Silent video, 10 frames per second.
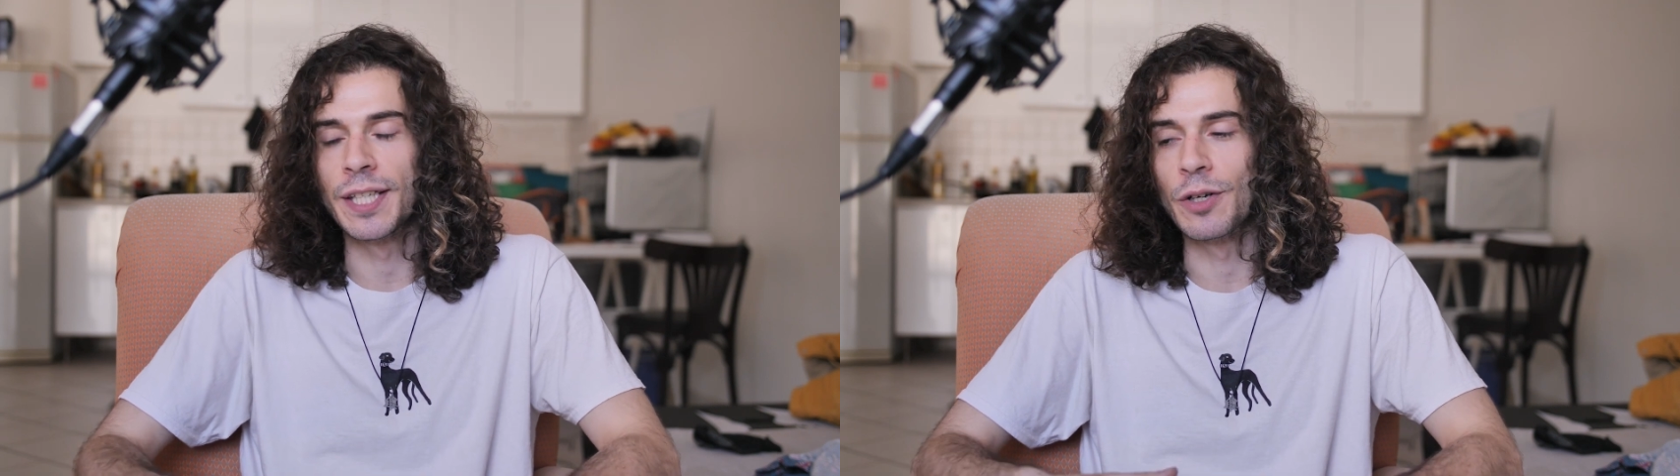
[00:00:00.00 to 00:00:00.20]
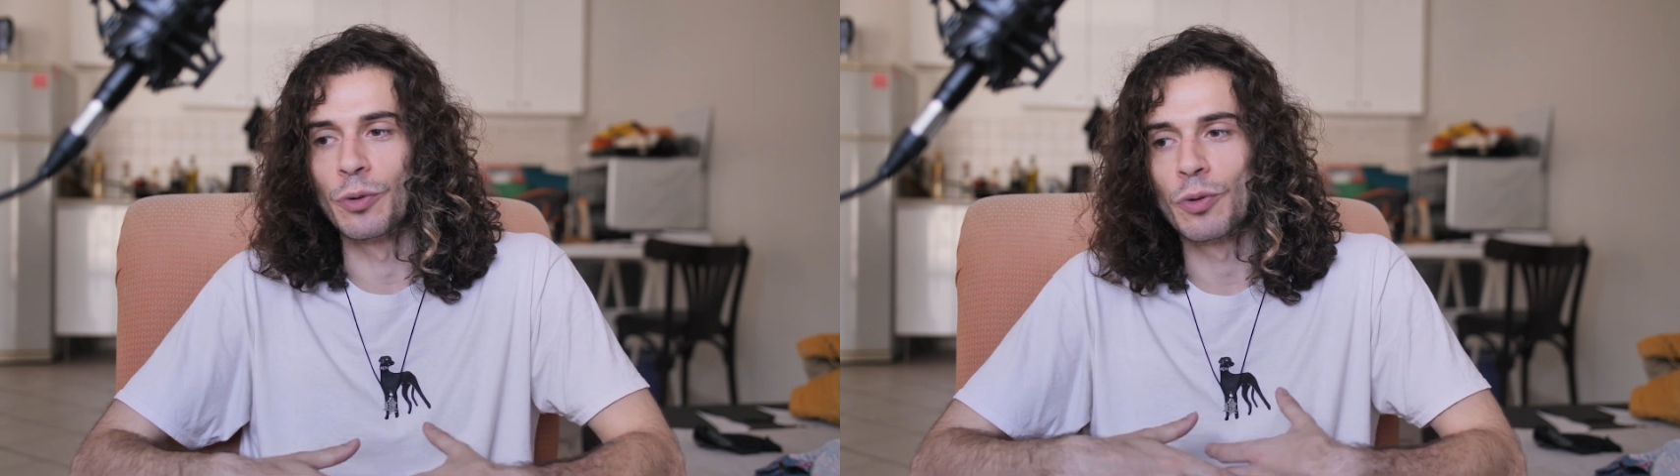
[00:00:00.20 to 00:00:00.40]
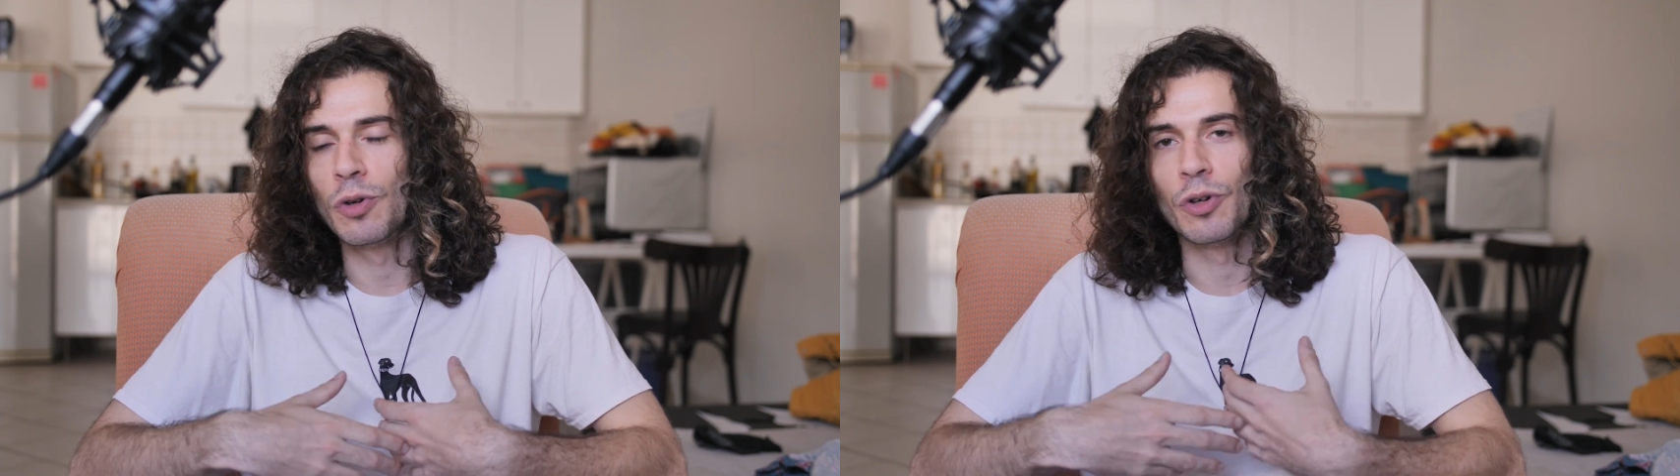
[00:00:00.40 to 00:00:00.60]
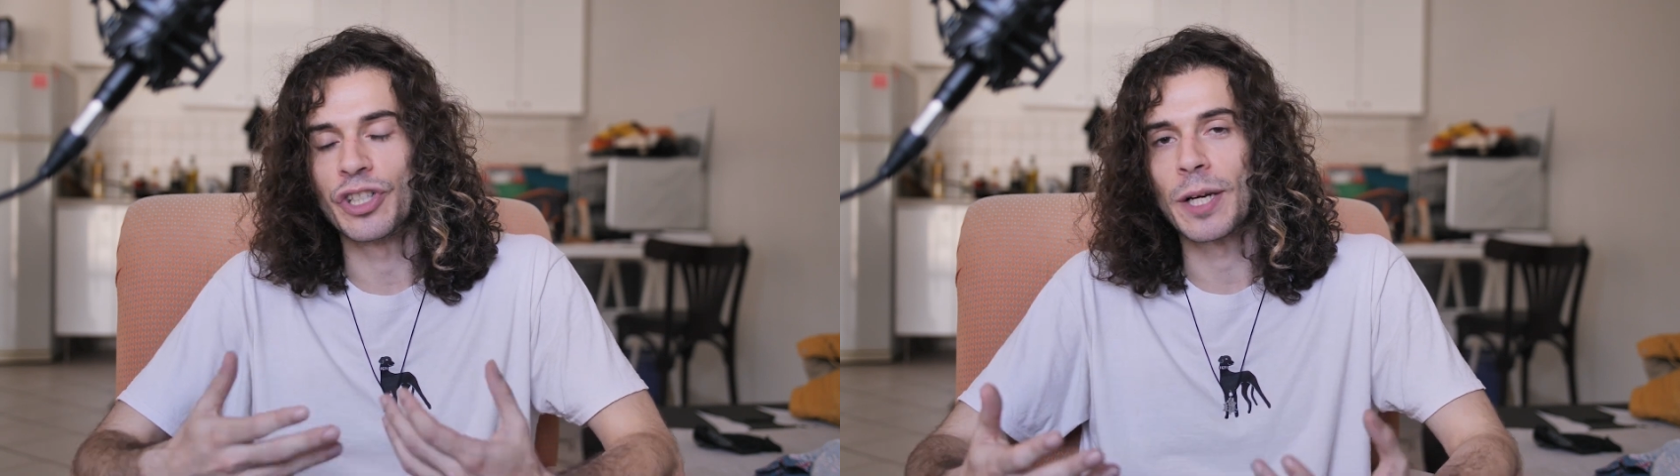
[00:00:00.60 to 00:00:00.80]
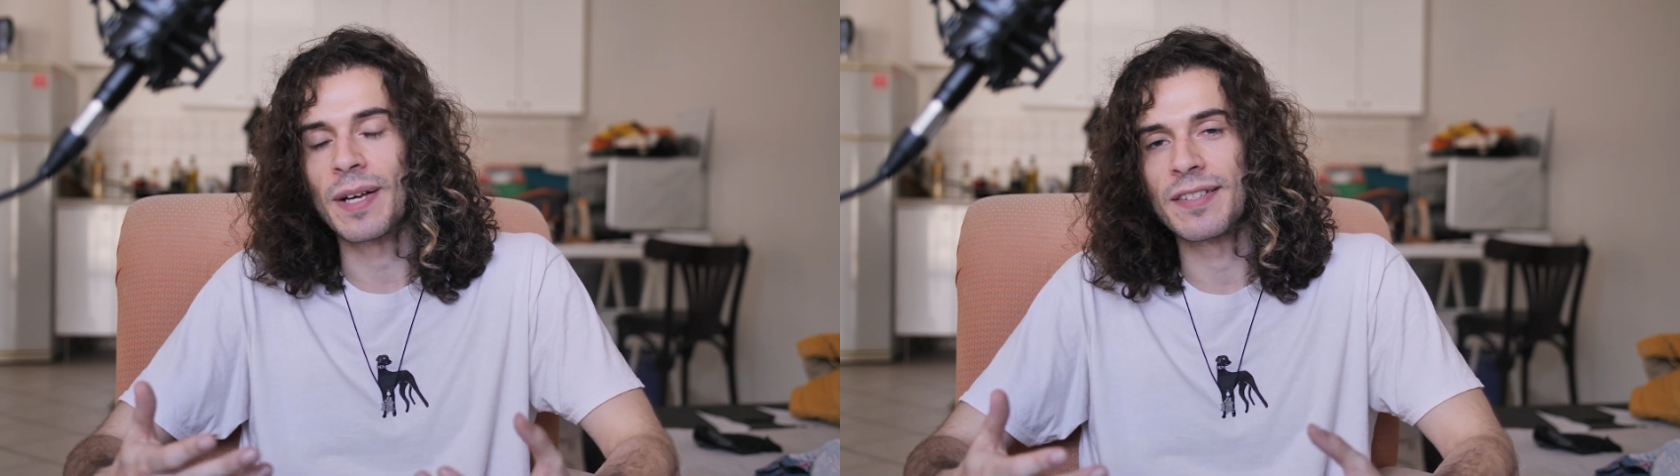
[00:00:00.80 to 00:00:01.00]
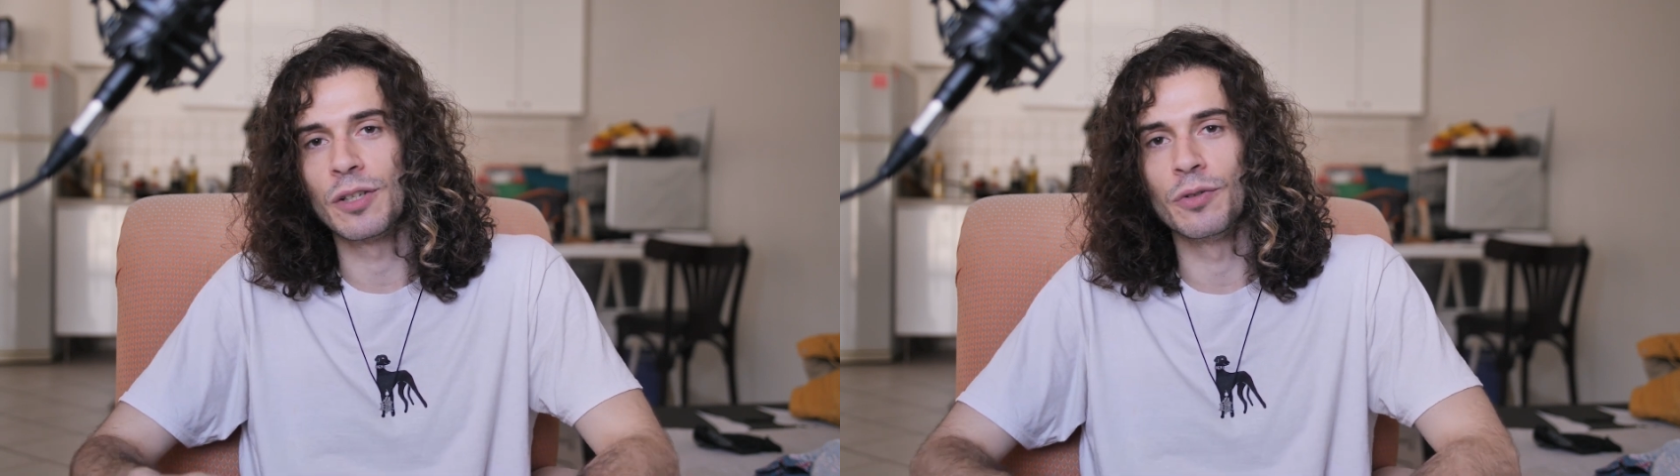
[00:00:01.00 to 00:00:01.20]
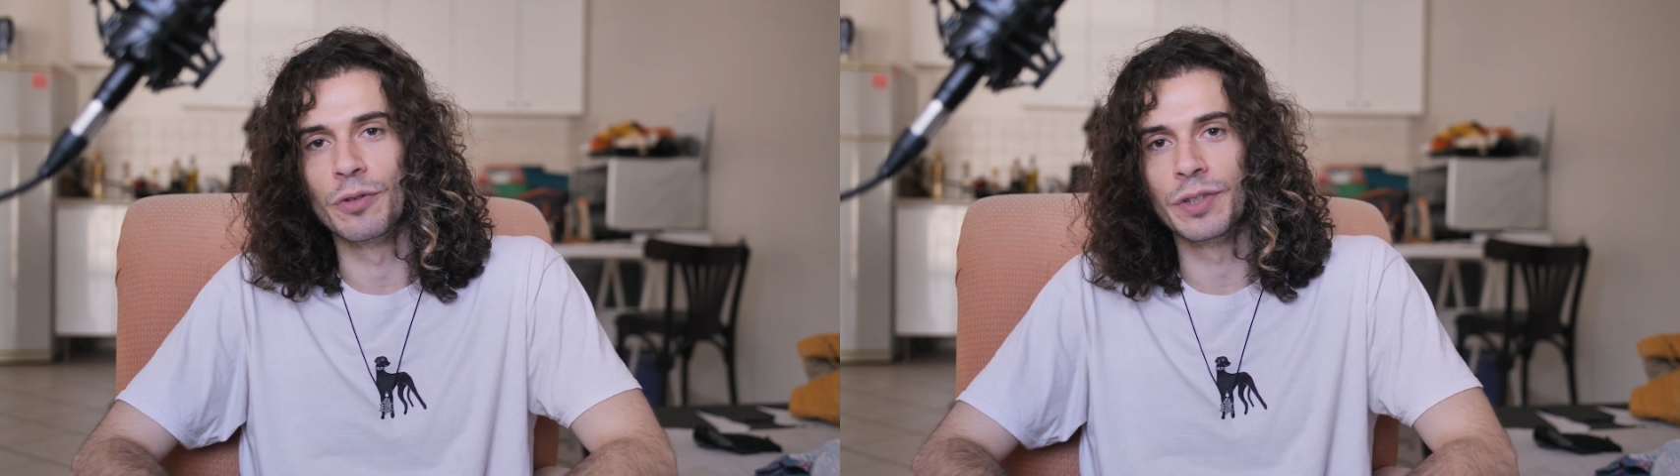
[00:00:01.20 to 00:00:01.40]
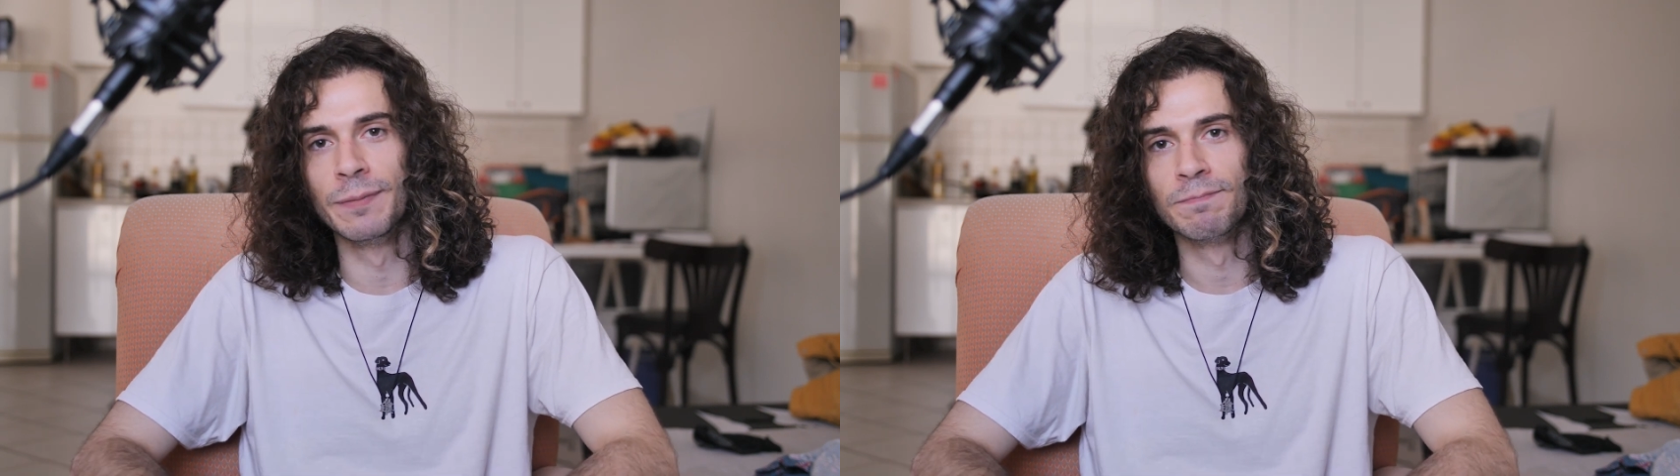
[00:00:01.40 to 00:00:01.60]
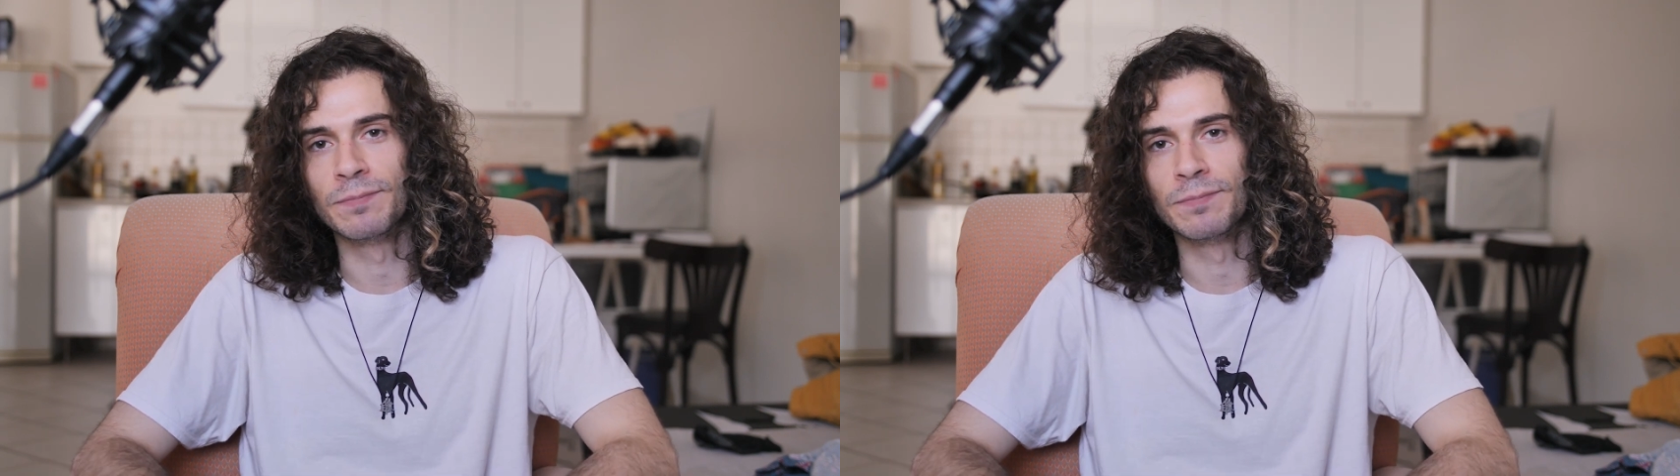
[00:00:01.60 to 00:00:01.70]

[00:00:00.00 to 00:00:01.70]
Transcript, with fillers: qui contrôle chaque parcelle de nos vies.